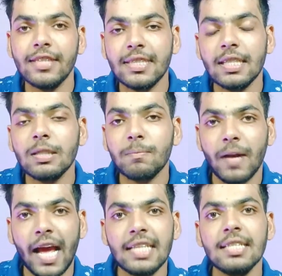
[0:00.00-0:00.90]
फीचर्स
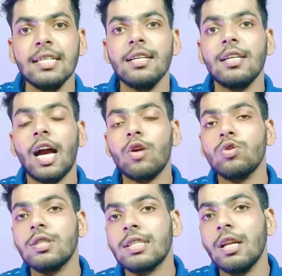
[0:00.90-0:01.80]
प्राइस क्या
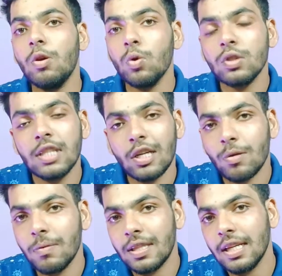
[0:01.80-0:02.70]
कुछ इसके लुक्स
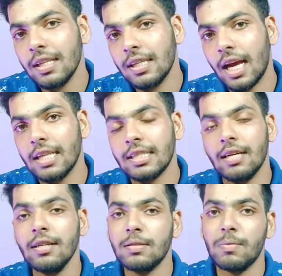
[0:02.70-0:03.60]
देखने को मिलते हैं क्या
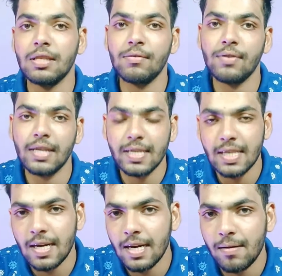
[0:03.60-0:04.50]
इसका
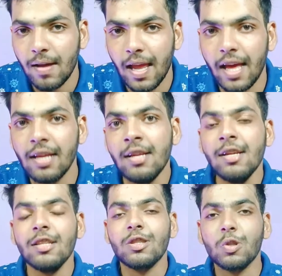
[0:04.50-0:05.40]
स्पेसिफिकेशन रहने वाला है
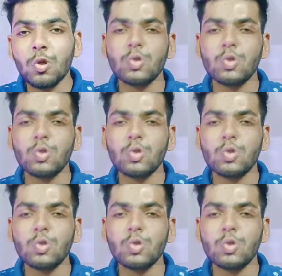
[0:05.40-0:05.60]
तो